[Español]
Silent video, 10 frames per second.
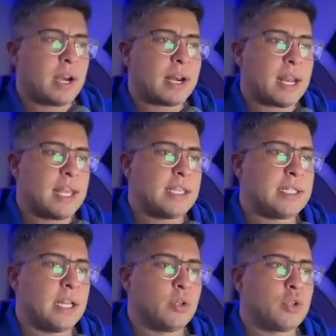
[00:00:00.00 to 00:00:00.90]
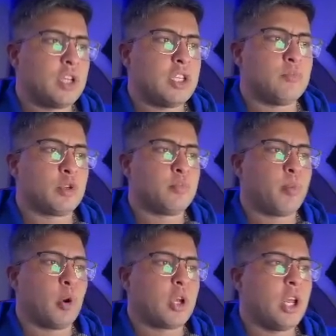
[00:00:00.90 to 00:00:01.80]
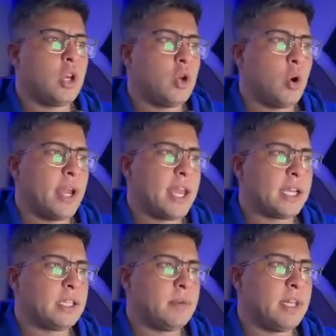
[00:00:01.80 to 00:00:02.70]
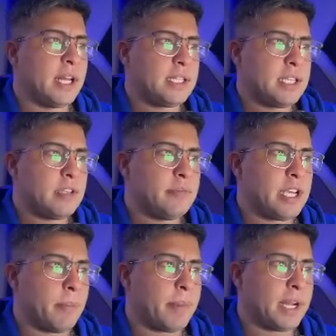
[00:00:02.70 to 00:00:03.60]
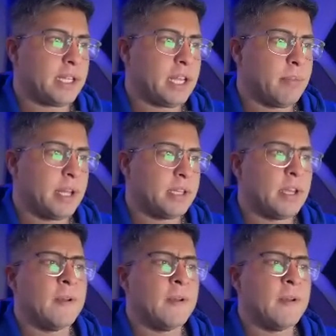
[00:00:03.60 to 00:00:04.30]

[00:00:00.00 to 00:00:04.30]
registrando sismos porque no hay actividad sísmica prácticamente